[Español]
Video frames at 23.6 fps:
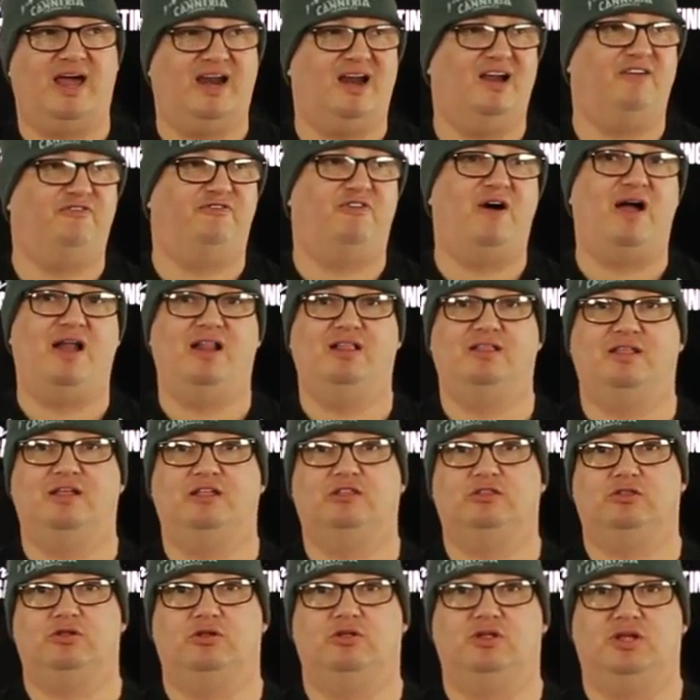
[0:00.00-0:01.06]
garrafal
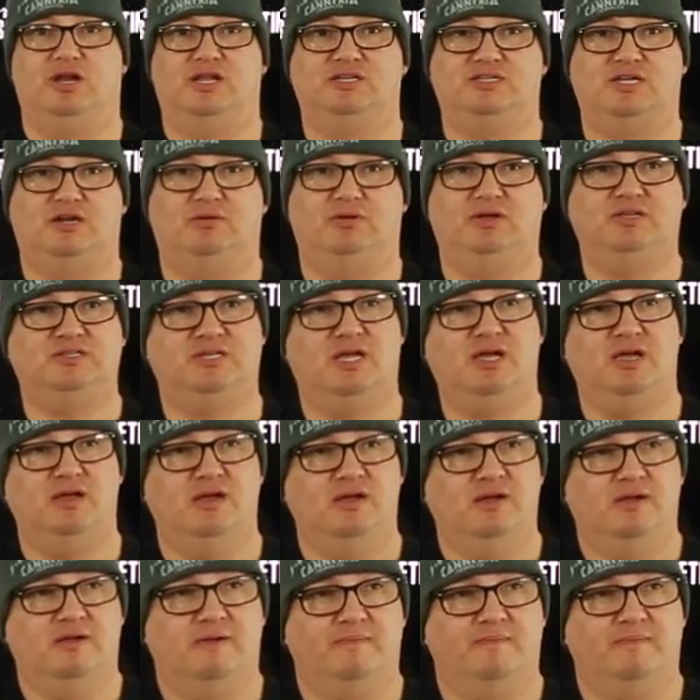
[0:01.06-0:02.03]
dentro de la cerveza,